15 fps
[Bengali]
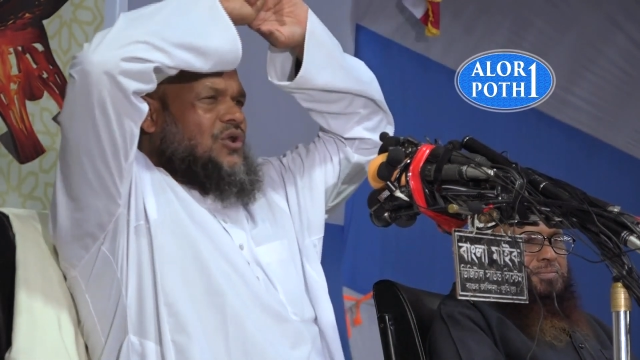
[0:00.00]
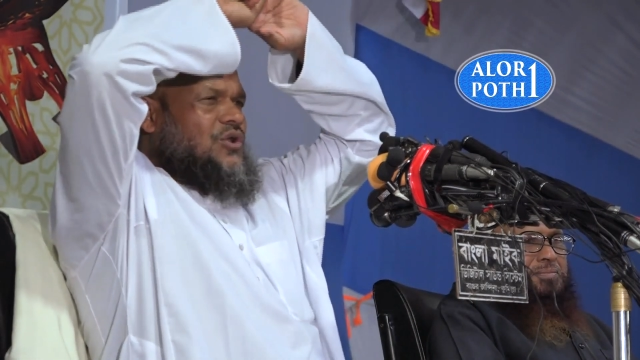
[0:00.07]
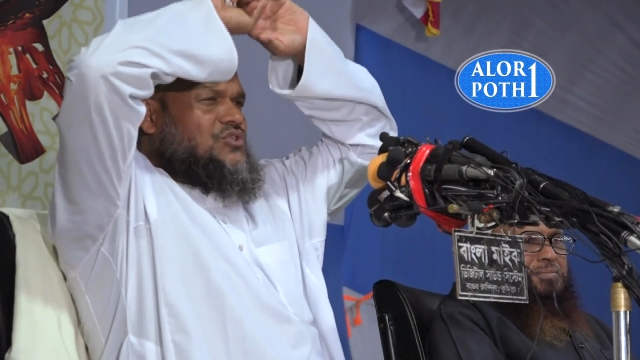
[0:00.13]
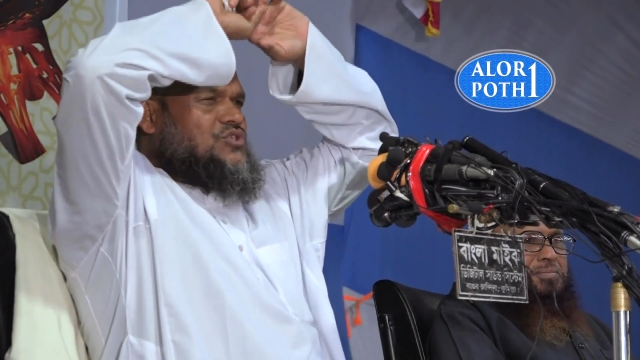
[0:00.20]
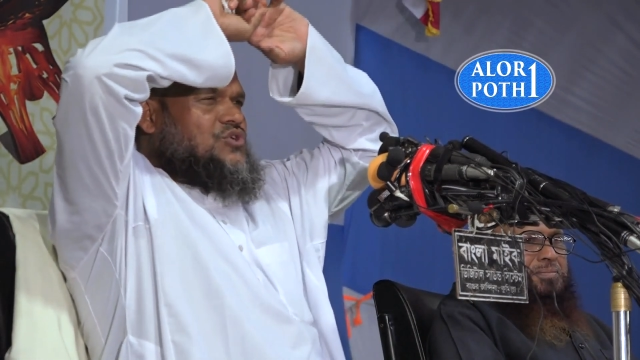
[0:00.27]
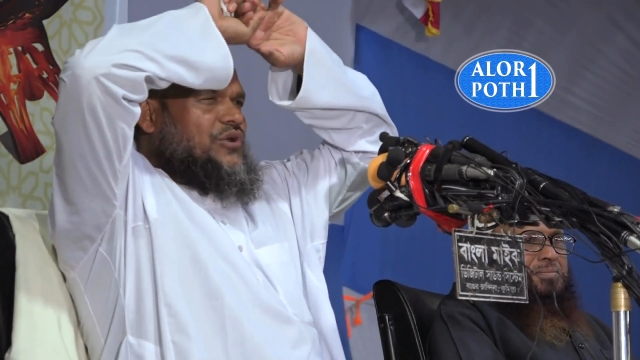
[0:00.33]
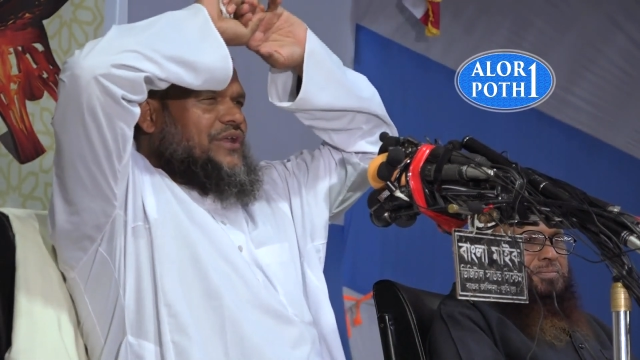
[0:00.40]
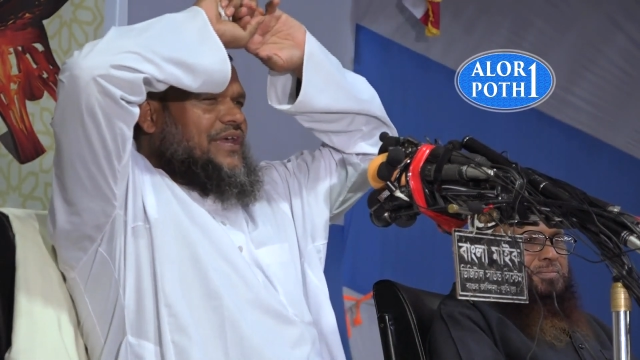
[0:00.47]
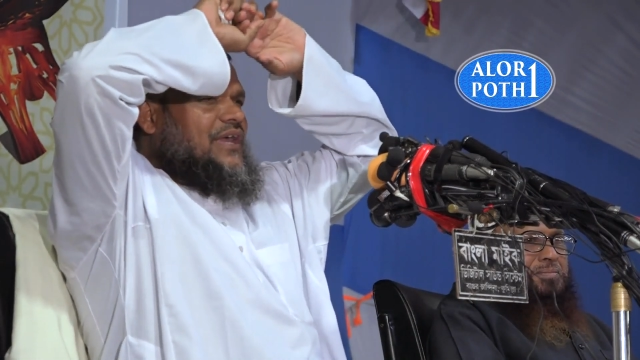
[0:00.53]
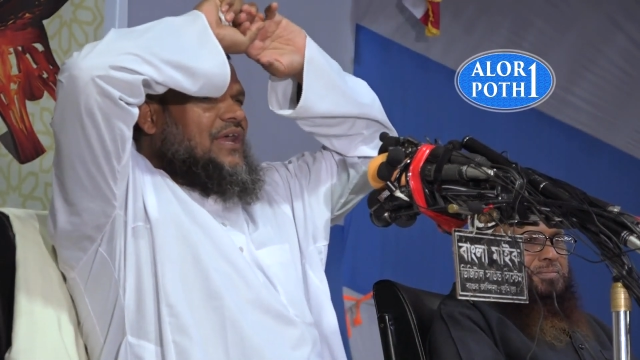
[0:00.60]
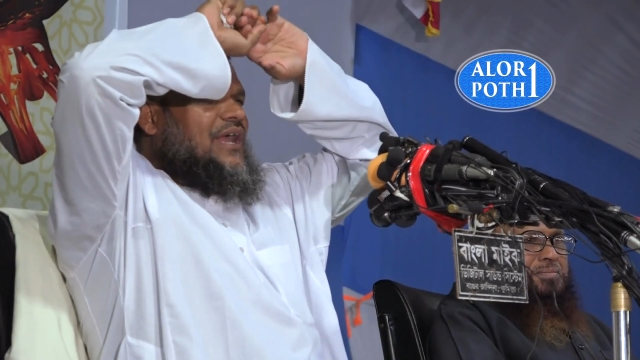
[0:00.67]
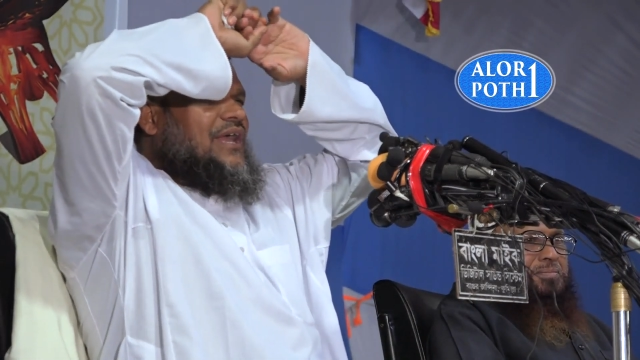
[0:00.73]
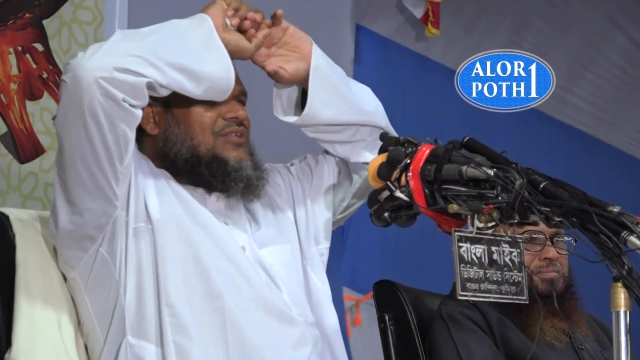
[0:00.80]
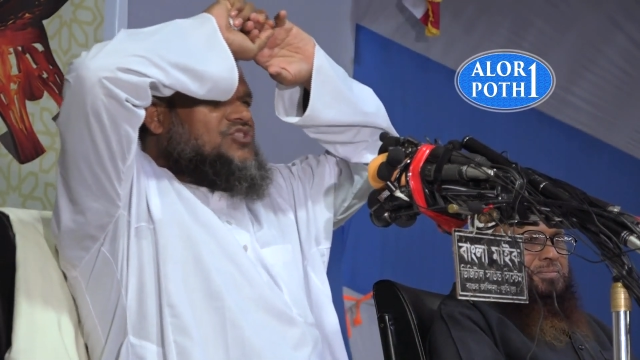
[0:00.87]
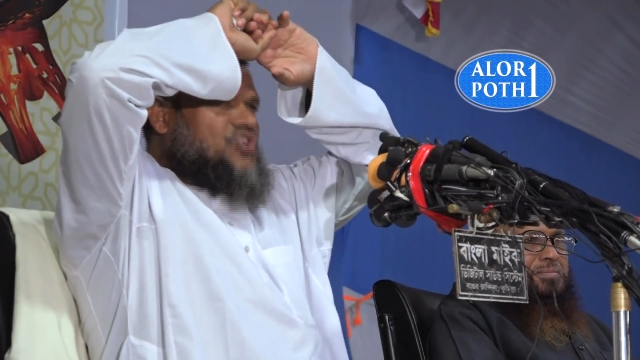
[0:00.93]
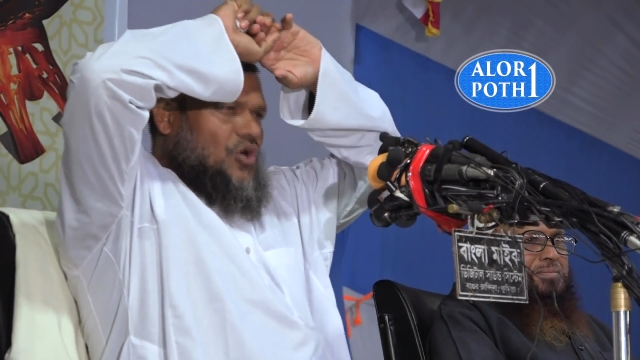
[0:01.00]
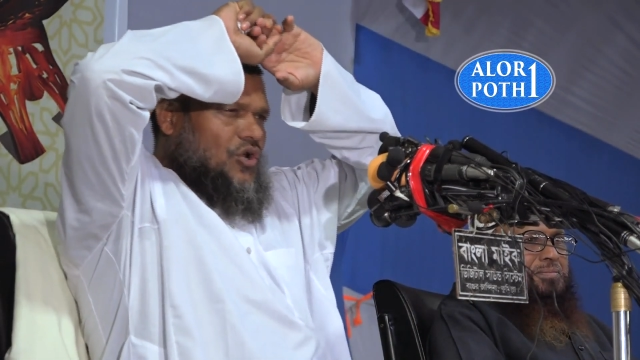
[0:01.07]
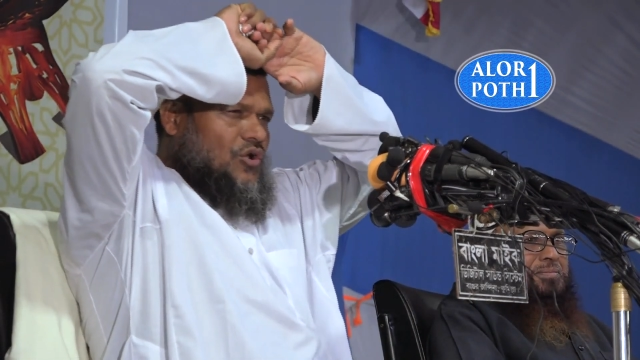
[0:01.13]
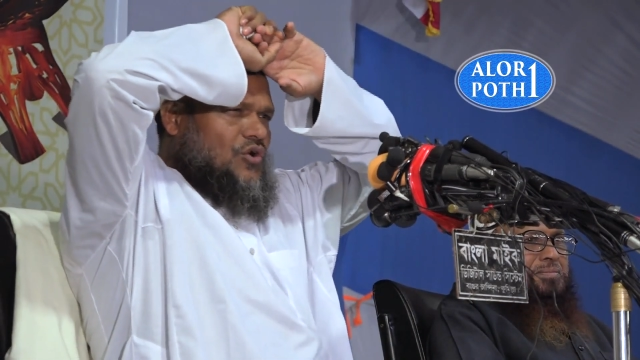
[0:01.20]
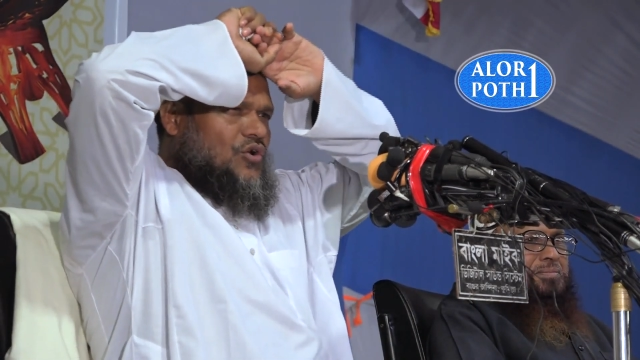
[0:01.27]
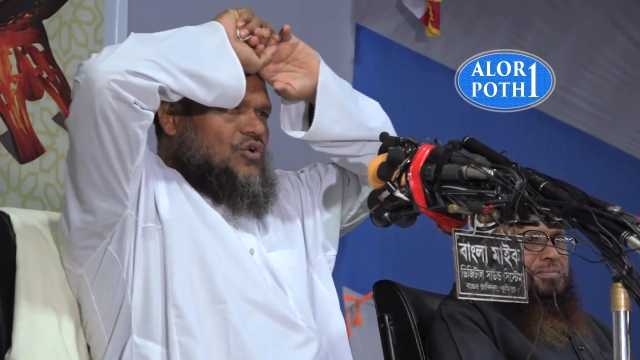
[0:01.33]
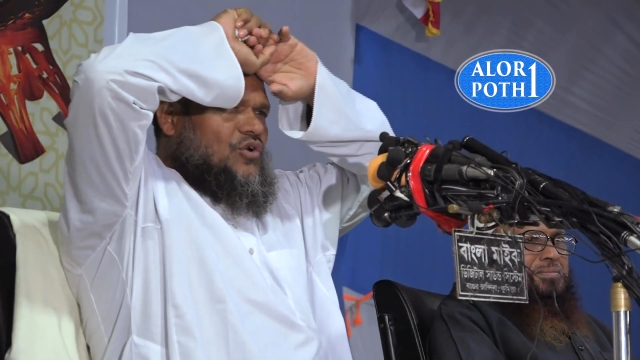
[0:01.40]
খরচ করে
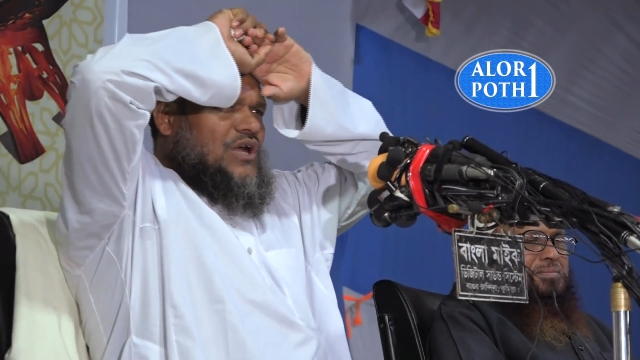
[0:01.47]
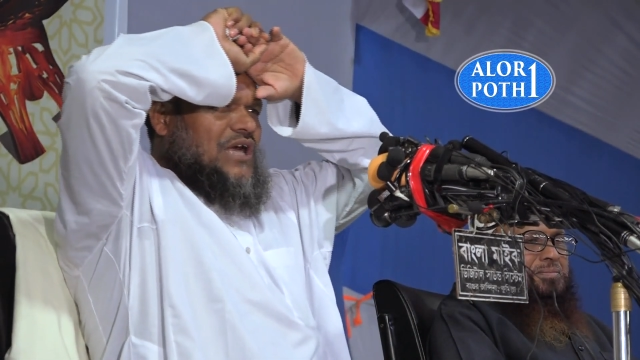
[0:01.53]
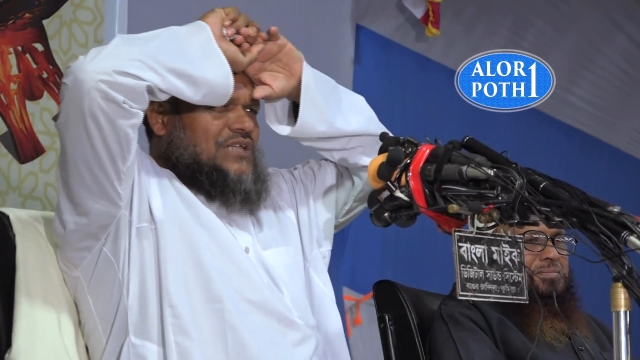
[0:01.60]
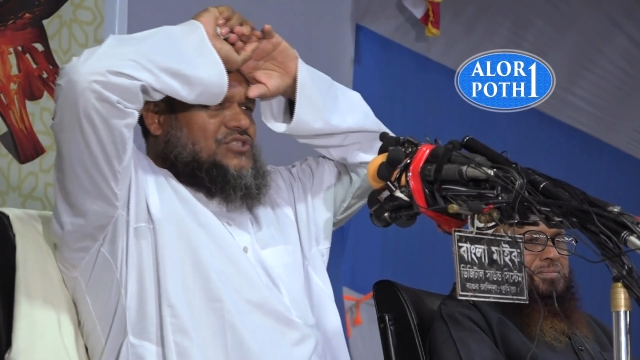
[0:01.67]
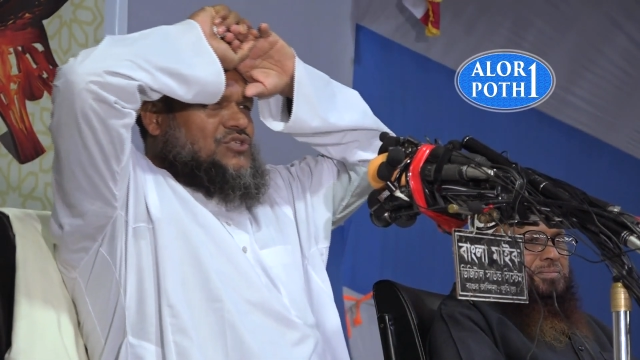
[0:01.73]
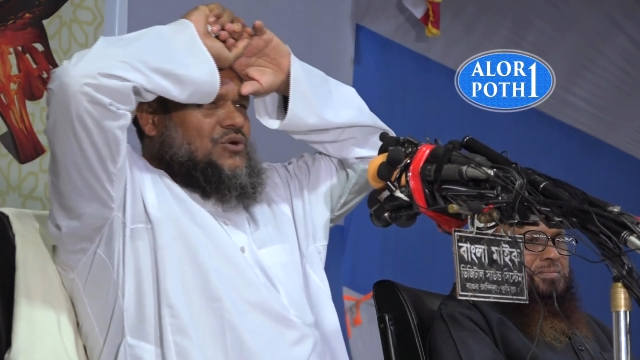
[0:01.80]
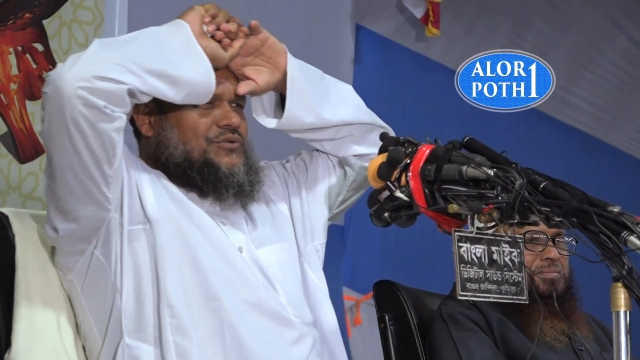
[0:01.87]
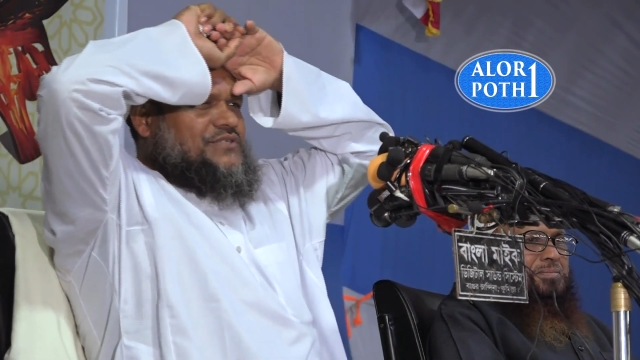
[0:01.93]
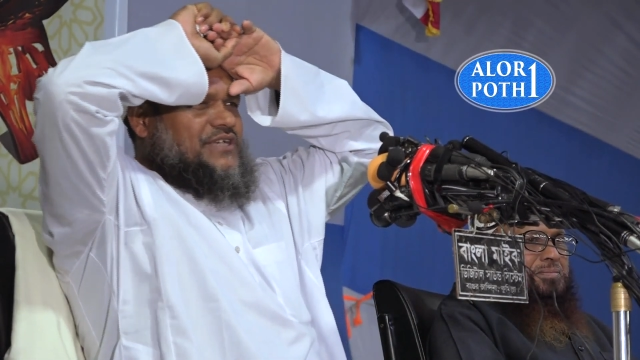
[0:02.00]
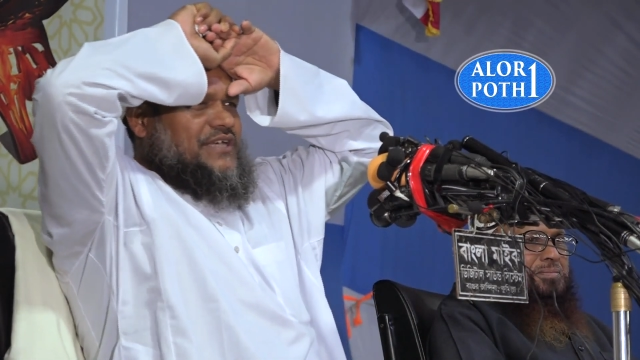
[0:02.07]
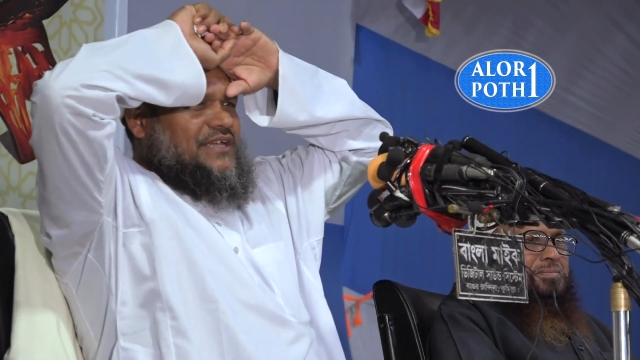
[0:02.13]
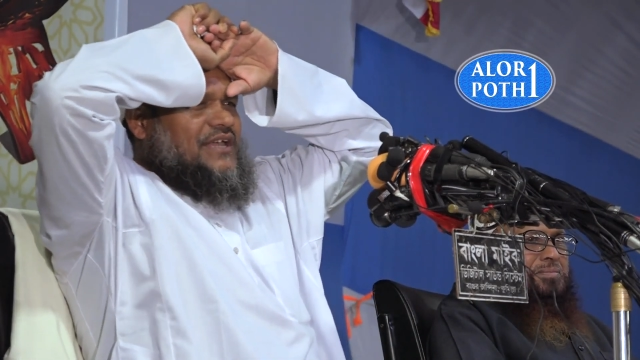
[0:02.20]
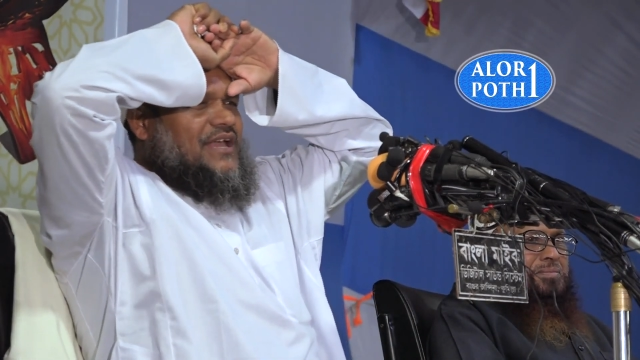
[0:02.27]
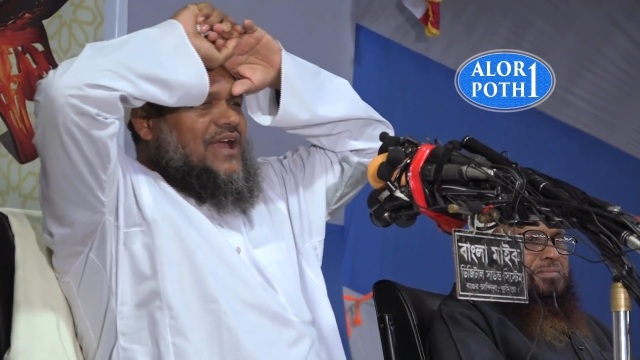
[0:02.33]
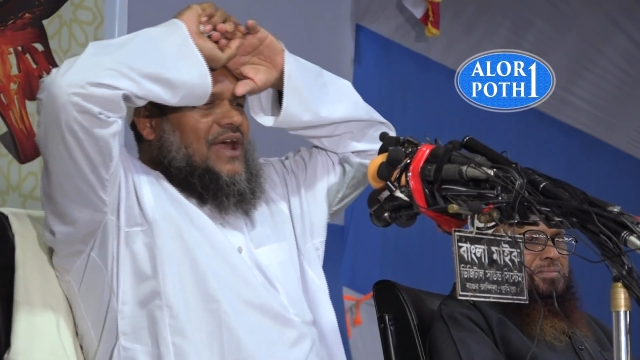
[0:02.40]
জনগণ কাজ করছে